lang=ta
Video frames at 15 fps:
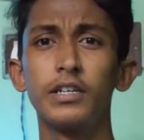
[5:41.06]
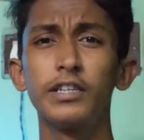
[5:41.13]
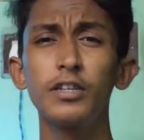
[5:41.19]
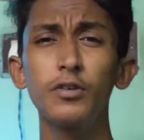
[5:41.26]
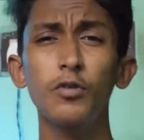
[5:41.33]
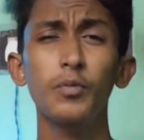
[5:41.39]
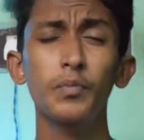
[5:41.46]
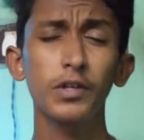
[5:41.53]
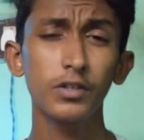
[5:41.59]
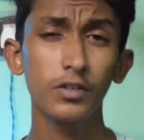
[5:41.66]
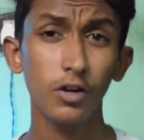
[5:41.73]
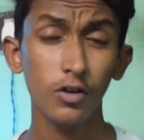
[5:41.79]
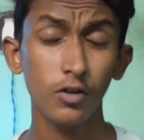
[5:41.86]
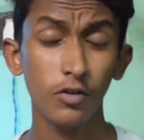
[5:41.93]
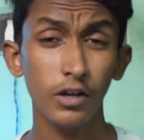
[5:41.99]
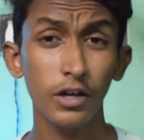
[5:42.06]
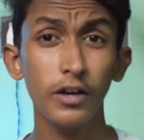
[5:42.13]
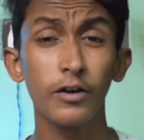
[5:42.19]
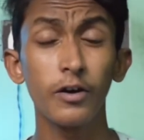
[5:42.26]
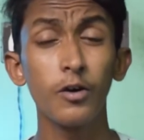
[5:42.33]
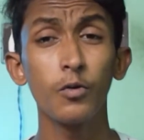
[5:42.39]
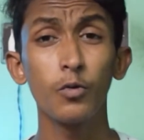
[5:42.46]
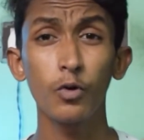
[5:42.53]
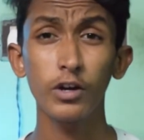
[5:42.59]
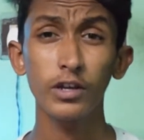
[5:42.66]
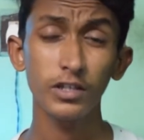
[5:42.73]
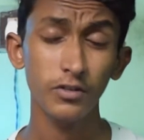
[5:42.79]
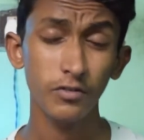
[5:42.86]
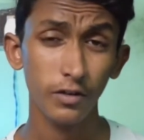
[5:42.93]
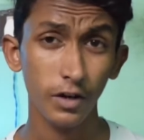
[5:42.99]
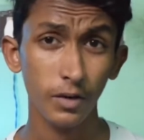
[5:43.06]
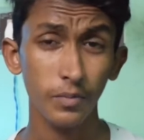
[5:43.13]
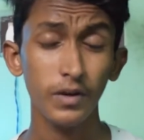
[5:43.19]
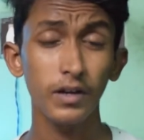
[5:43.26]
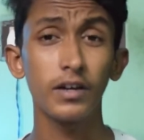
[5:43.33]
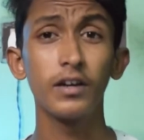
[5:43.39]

இந்த ஒன் ப்ளஸ் நாடோட ஓஎஸ்னு வரப்போ